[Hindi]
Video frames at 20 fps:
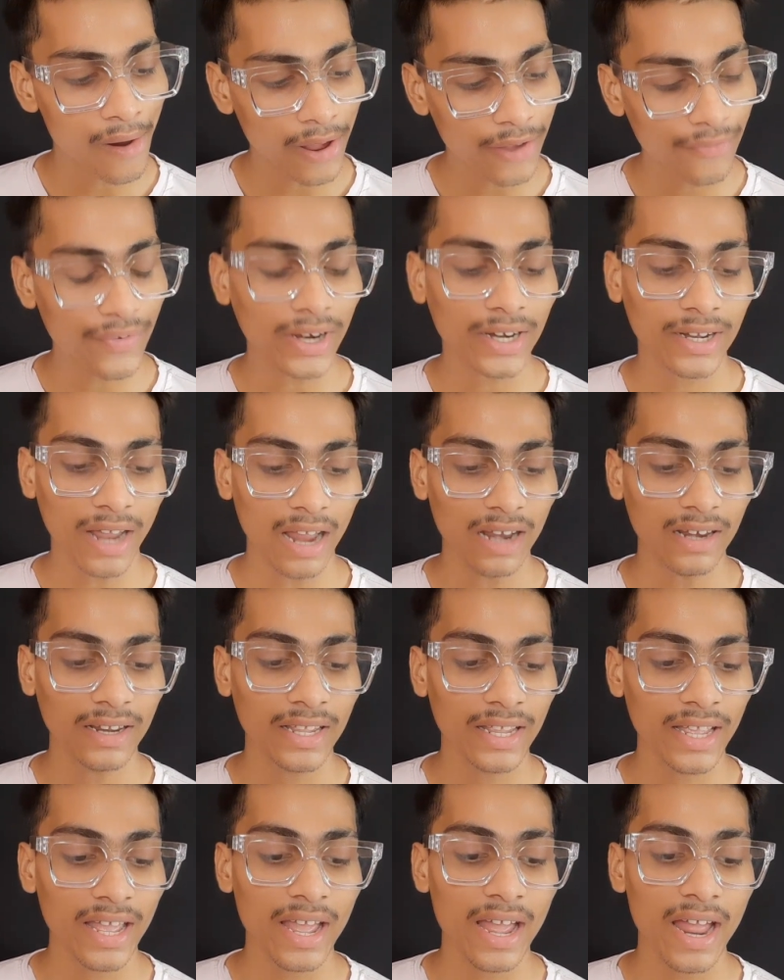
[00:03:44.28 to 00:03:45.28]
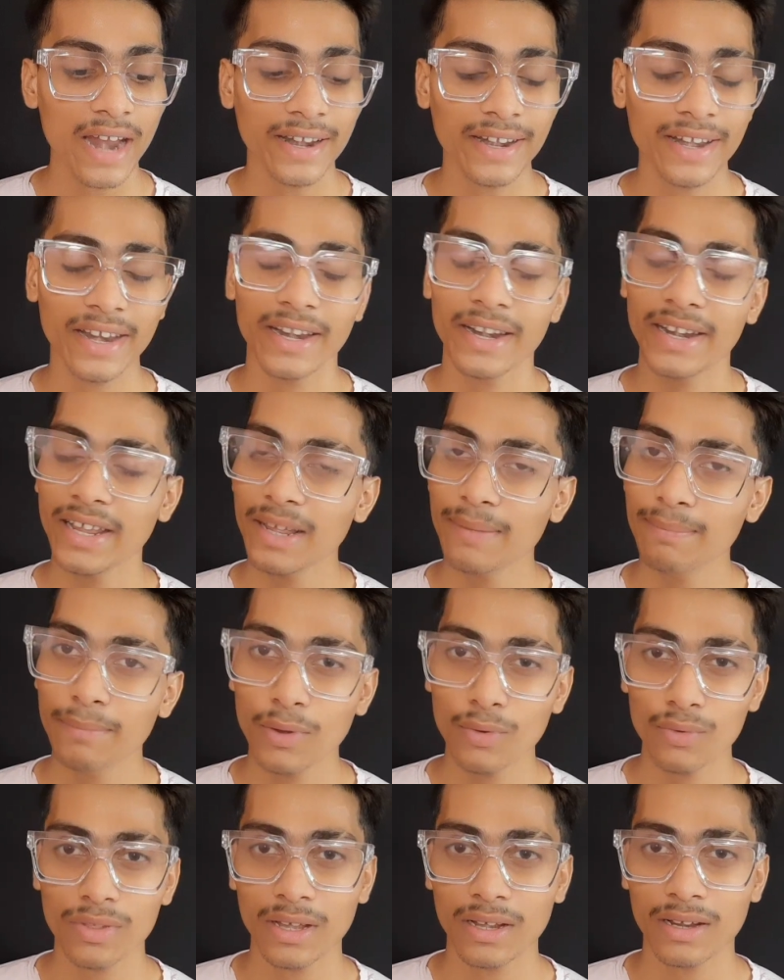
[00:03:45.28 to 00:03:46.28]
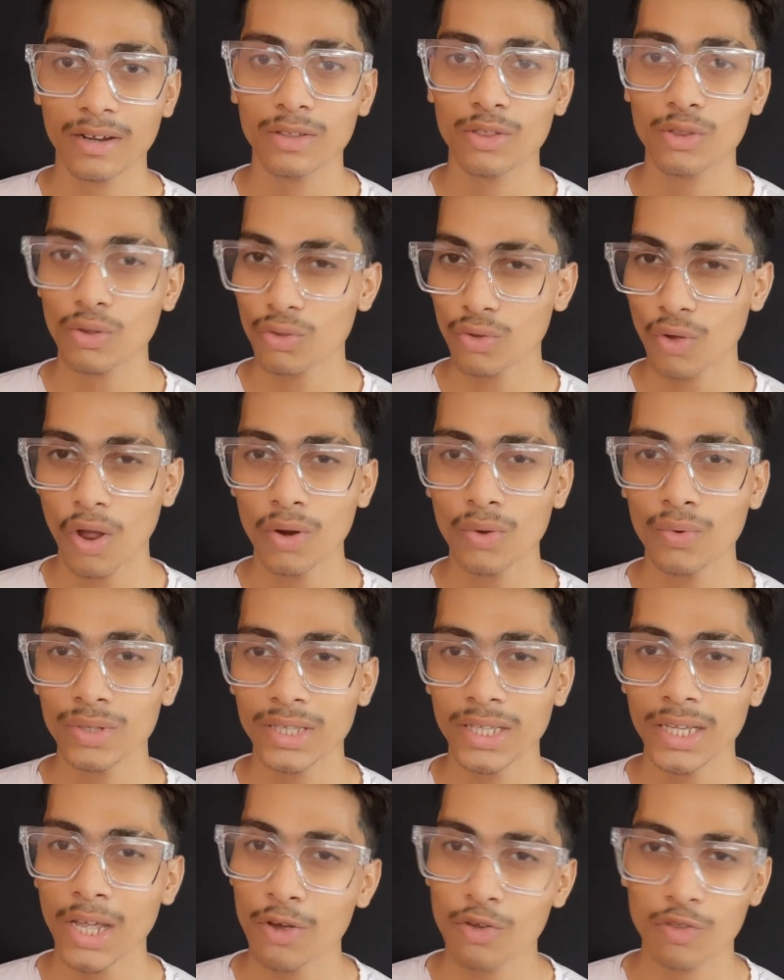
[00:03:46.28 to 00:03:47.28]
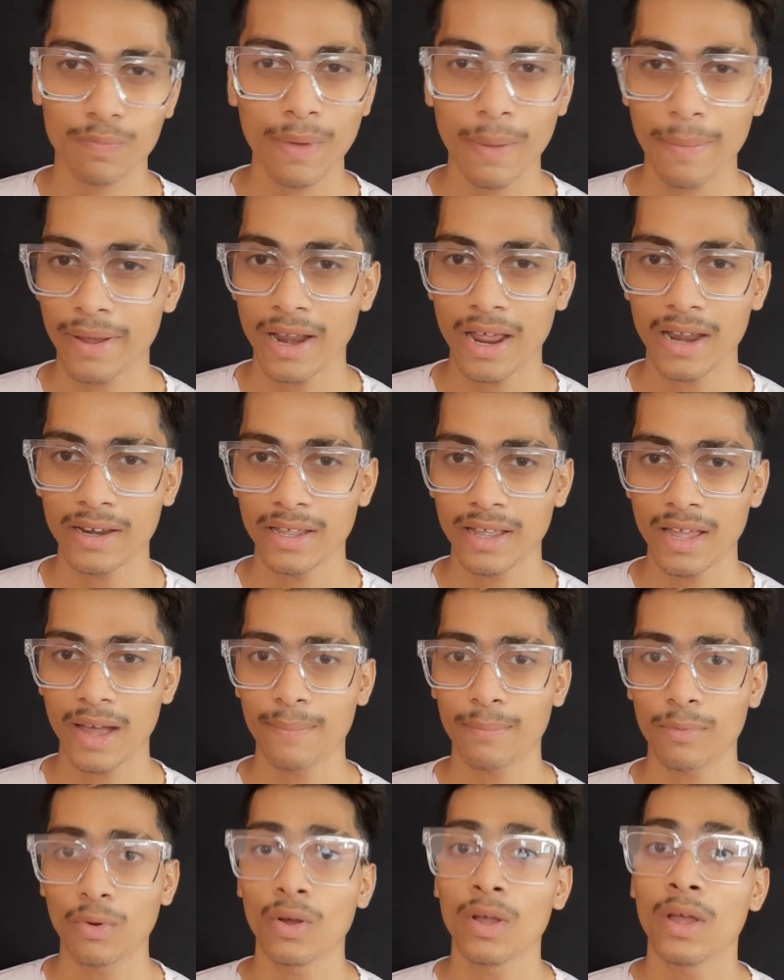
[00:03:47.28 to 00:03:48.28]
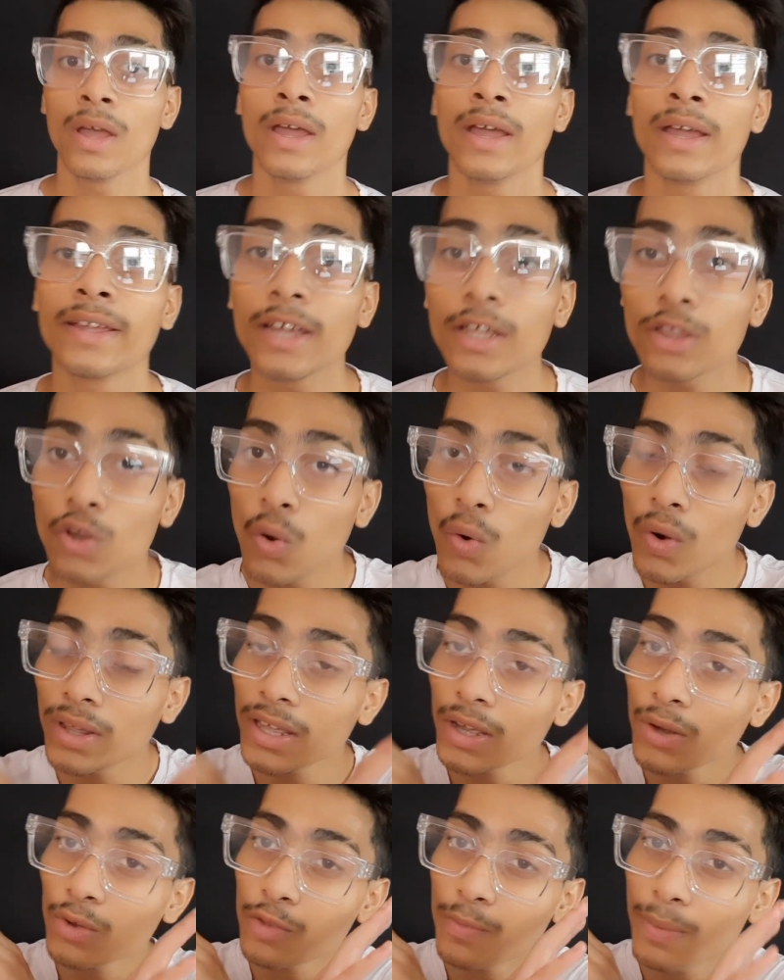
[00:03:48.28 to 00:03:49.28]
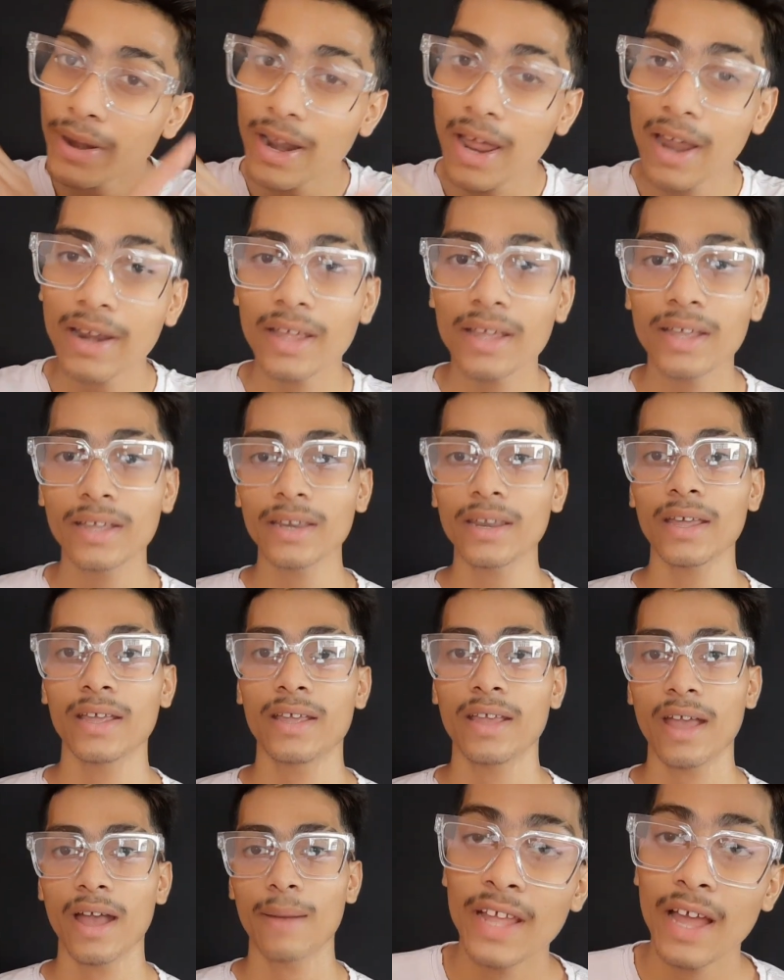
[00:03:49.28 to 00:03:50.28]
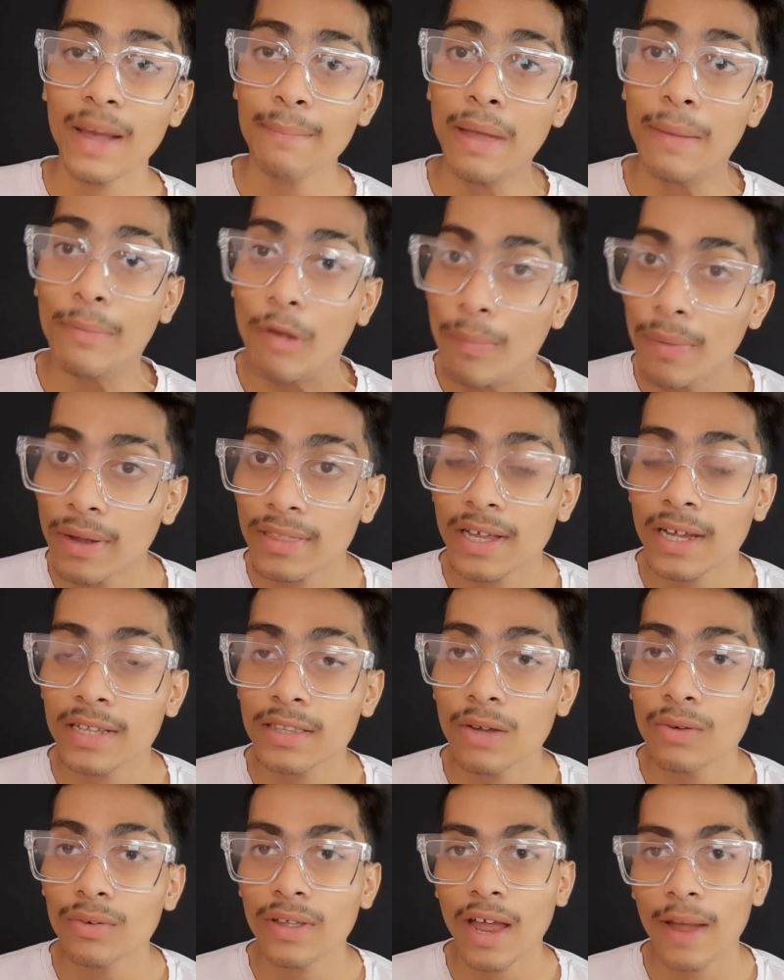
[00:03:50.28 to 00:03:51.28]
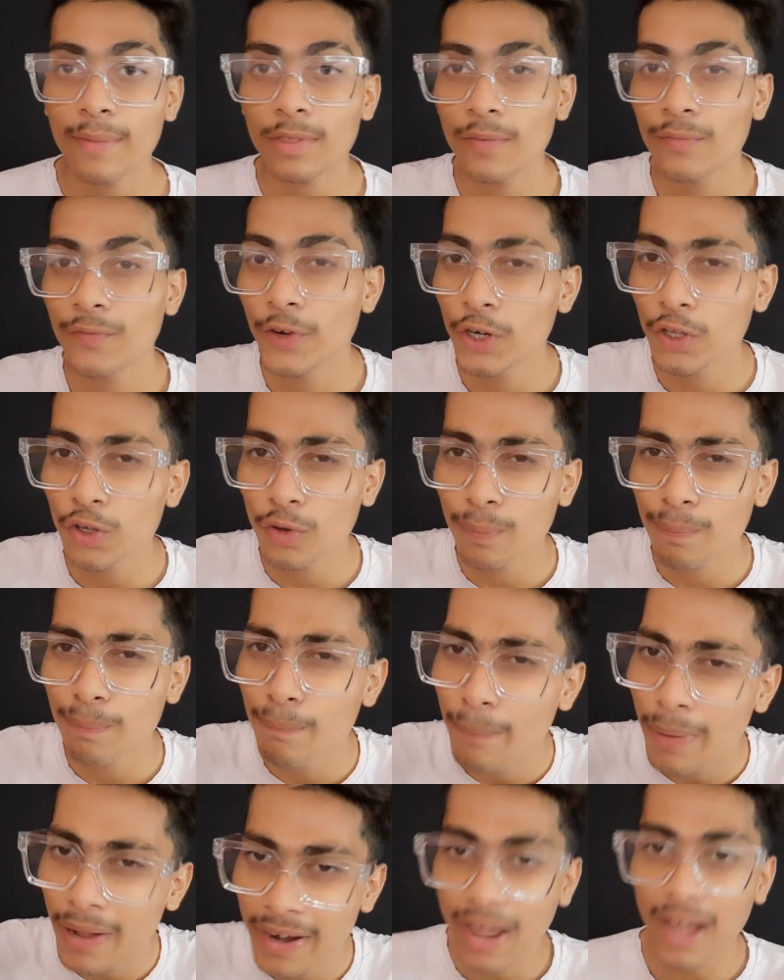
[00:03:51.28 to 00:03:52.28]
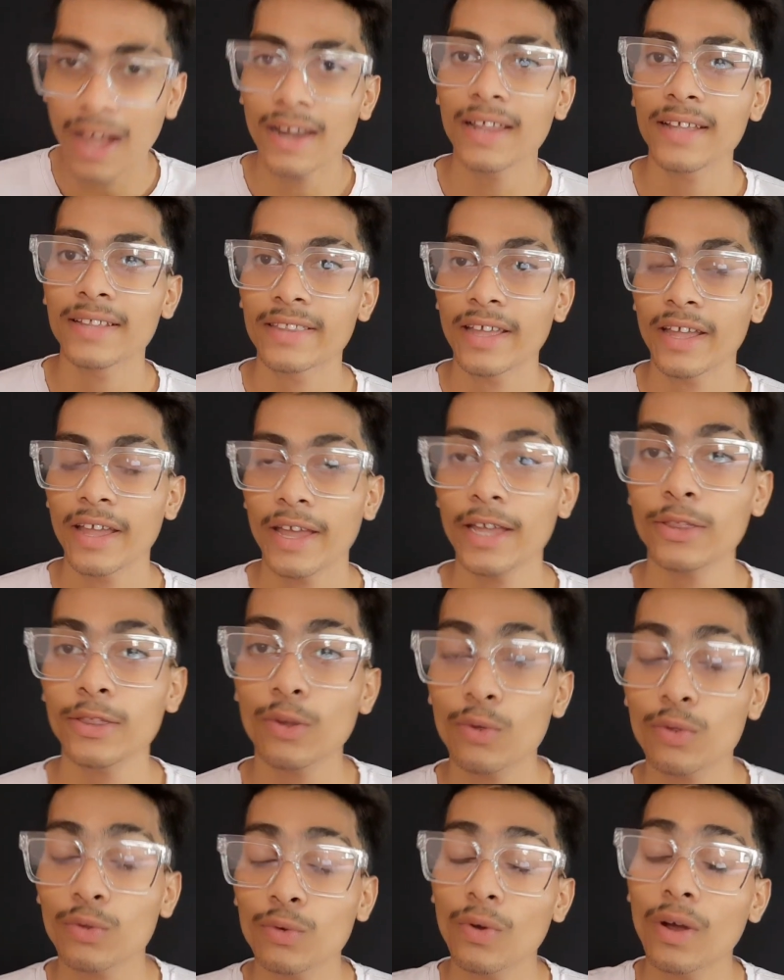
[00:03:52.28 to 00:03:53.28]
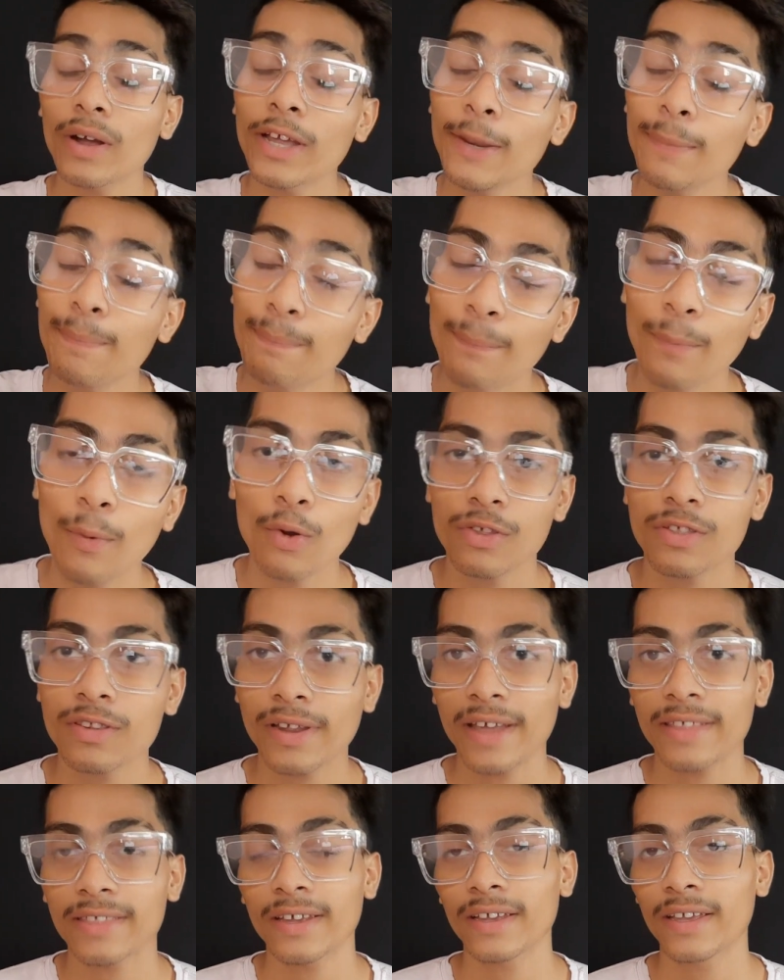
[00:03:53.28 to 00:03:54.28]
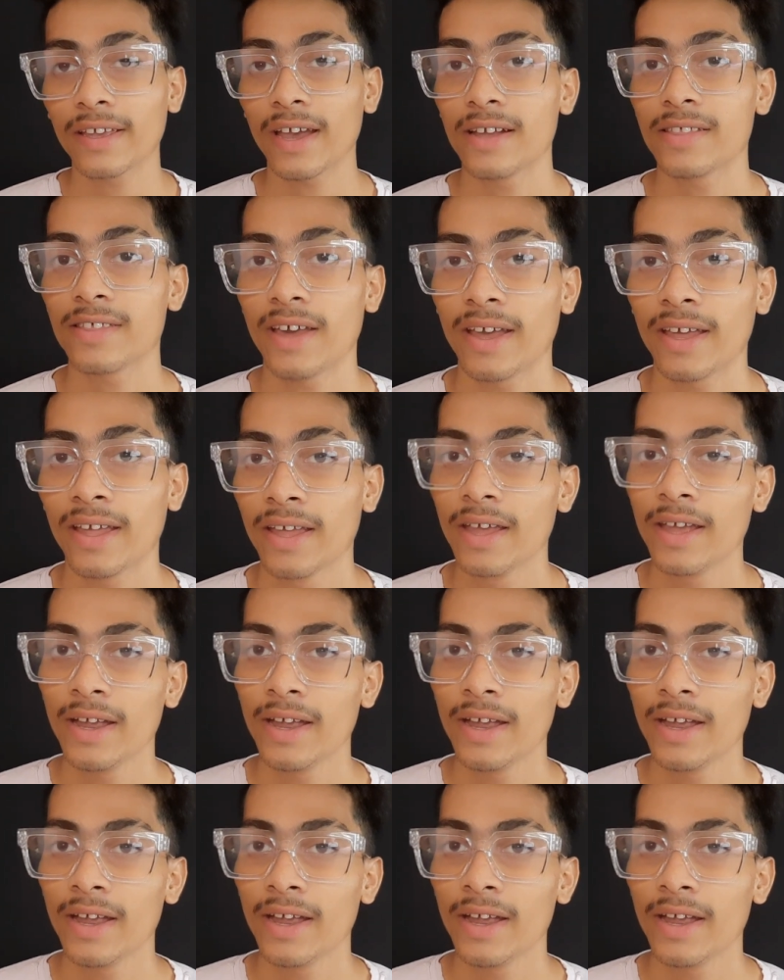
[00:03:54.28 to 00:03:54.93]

इफेक्ट डालनी है एंड ट्रेंडिंग म्यूजिक जो सॉन्ग होती है उस पर बनानी है आपको ये छोड़ के कुछ बनाना ही नहीं है आप मैं आपको बताता हूँ कि आप जब वीडियो बना लेते हैं तो उसको आखिर पोस्ट कैसे किया जाए